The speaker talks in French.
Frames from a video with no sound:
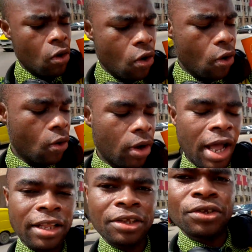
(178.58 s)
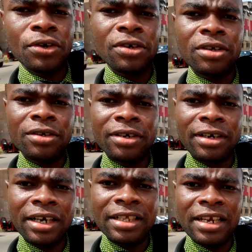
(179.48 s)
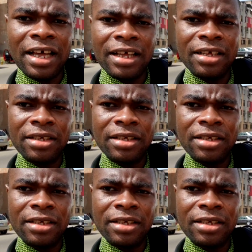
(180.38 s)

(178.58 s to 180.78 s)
Oh, attention. Regardez là.